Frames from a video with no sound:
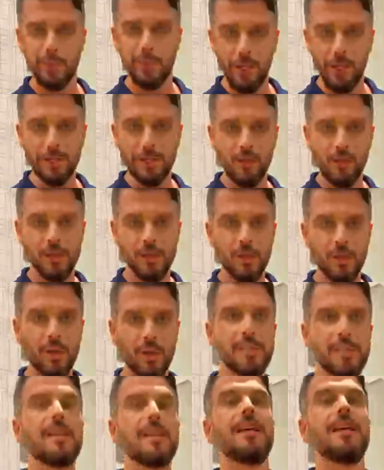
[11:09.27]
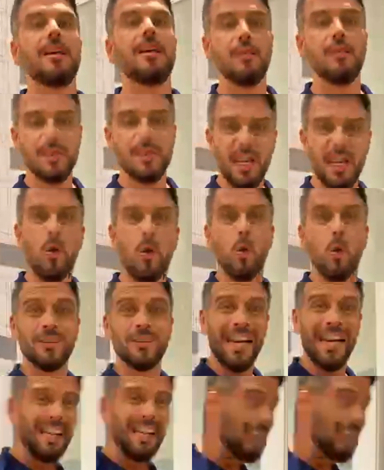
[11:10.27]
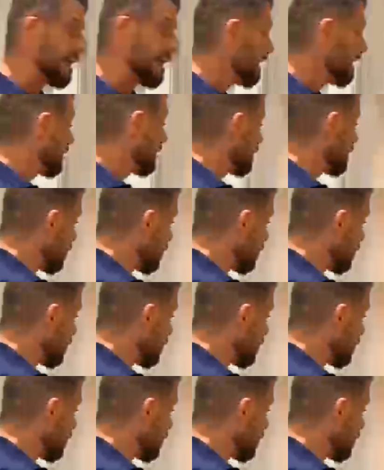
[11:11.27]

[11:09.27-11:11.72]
as melhores condições, você encontra aqui.